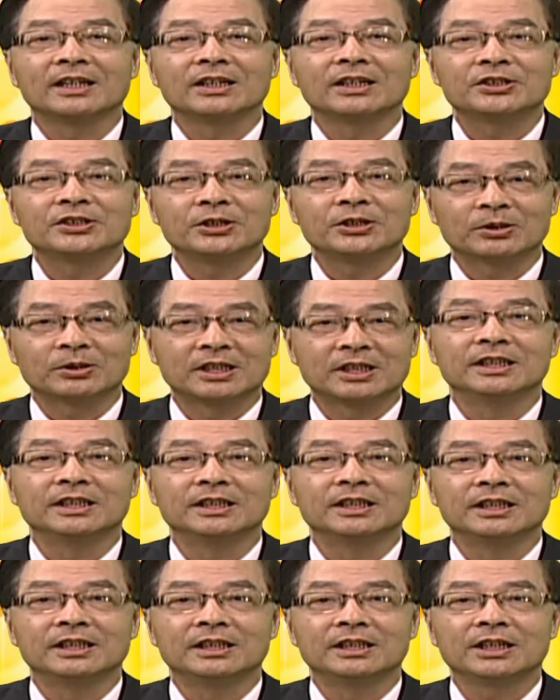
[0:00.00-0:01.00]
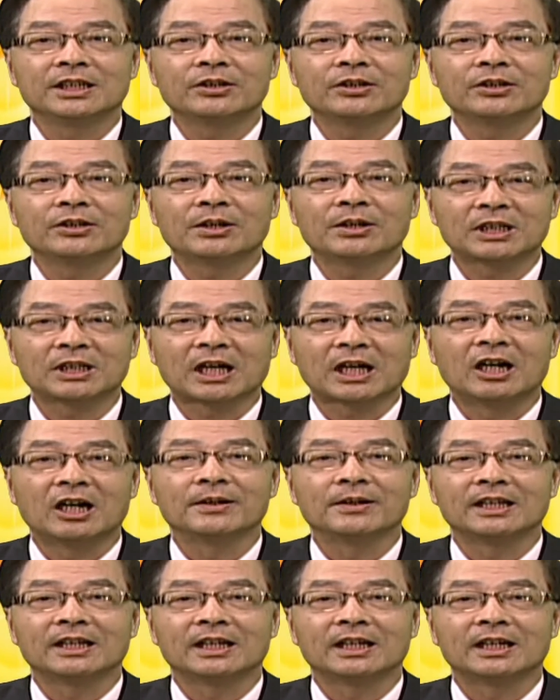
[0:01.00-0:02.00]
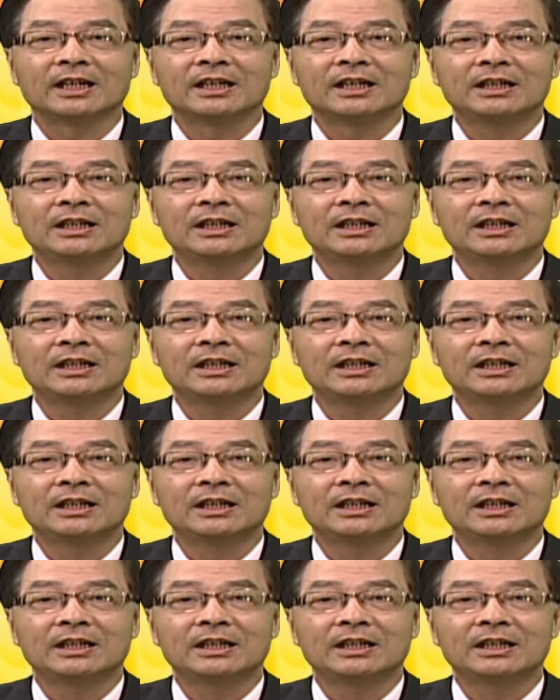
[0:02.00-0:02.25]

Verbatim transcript: 就可以，因为不讨厌呢，